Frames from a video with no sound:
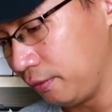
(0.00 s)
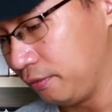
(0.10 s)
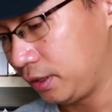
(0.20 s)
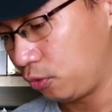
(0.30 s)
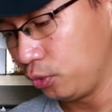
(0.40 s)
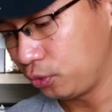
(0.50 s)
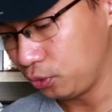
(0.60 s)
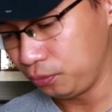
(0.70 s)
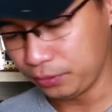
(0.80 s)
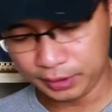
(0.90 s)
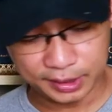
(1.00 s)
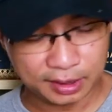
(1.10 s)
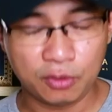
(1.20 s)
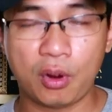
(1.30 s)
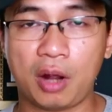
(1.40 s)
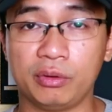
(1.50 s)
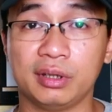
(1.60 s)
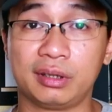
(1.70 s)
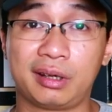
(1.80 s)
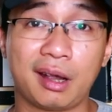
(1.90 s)
Và cuối cùng là chai nước hoa của
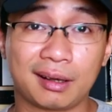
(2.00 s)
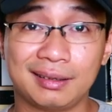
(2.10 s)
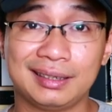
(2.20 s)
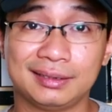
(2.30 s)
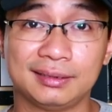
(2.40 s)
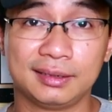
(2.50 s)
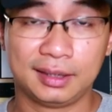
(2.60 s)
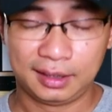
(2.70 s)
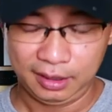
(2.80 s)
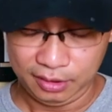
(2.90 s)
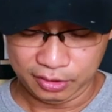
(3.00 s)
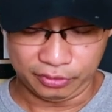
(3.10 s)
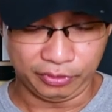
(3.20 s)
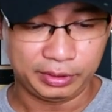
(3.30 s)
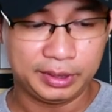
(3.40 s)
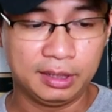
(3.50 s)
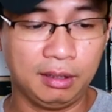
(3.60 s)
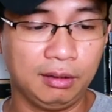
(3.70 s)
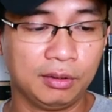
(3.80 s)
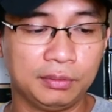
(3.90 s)
nhà Guerlain, nó có tên là
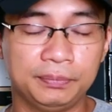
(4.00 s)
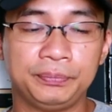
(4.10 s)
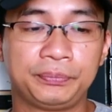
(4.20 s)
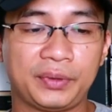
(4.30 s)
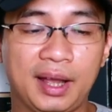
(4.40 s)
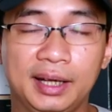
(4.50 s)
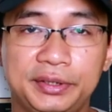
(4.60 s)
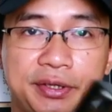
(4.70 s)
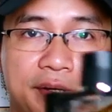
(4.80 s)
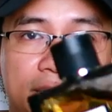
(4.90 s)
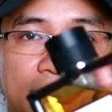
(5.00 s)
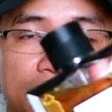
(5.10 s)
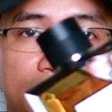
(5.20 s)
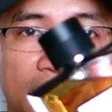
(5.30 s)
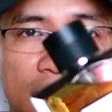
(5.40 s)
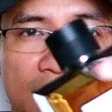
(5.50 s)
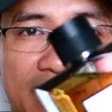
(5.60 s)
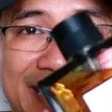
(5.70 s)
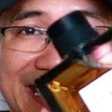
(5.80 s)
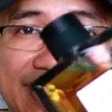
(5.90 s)
L'Homme Idea và là
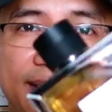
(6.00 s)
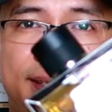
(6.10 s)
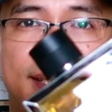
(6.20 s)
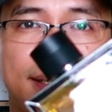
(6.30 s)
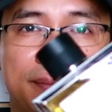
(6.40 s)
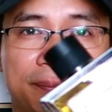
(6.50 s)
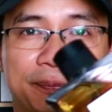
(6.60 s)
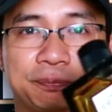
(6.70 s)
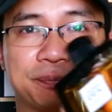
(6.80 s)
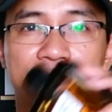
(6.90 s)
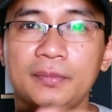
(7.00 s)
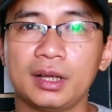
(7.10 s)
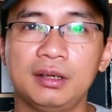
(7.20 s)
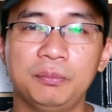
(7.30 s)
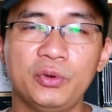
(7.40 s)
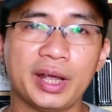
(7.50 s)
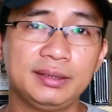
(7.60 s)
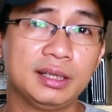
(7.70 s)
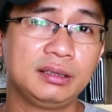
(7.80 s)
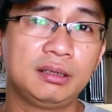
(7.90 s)
bản EDT. Mùi
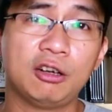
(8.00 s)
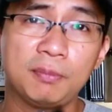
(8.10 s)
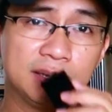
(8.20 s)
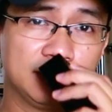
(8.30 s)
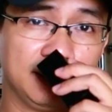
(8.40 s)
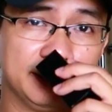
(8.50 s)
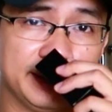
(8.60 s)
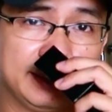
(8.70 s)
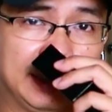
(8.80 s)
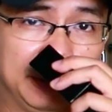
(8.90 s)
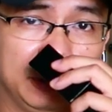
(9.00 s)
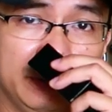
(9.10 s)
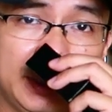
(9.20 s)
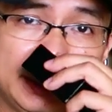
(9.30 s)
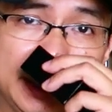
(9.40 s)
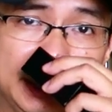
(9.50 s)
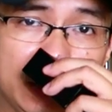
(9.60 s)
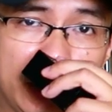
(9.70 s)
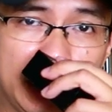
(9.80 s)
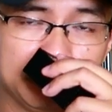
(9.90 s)
hạnh nhân không bao giờ là dễ dàng đối với các nhà nước
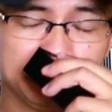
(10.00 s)
hoa,